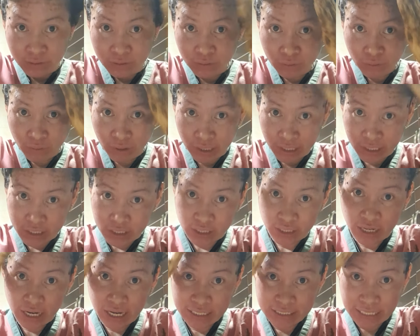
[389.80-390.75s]
So, ayan siya
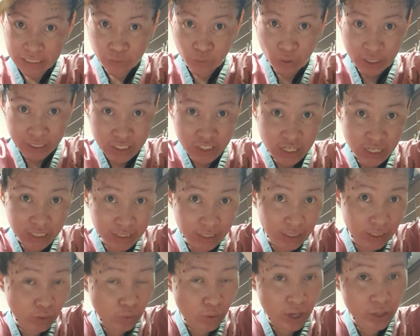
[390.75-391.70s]
guys. Ato ani siyang
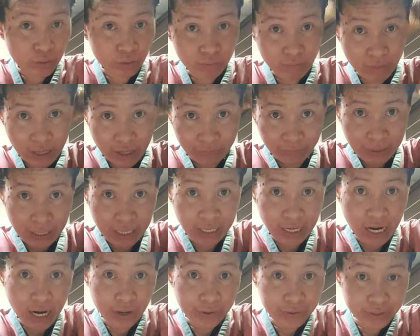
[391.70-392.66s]
iikuan og mga pila
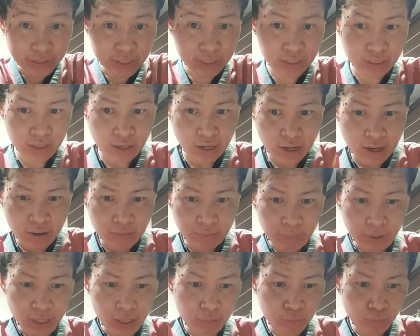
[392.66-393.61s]
ka hours
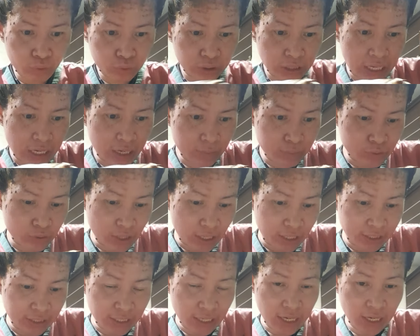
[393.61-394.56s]
para mo talab jud
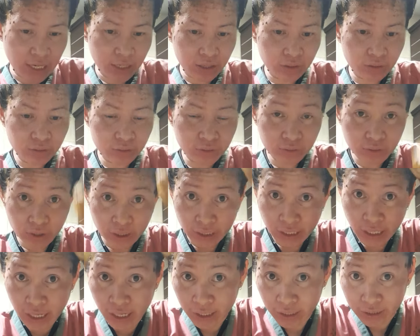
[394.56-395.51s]
ang ihang
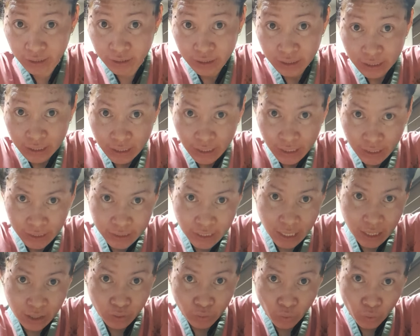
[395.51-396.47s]
ihang
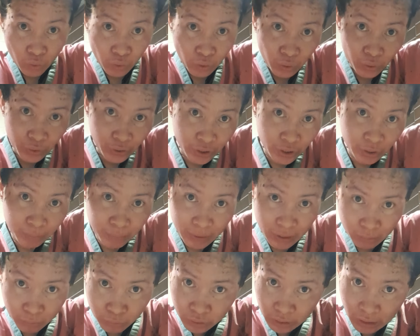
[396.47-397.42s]
ihang color
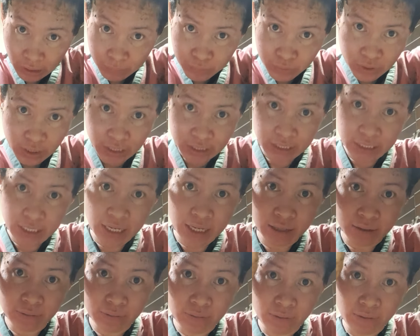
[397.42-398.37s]
para mo talab jud ang
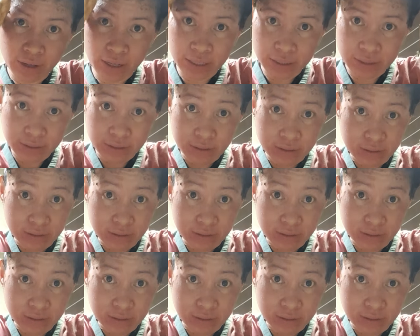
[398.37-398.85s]
ihang kuan.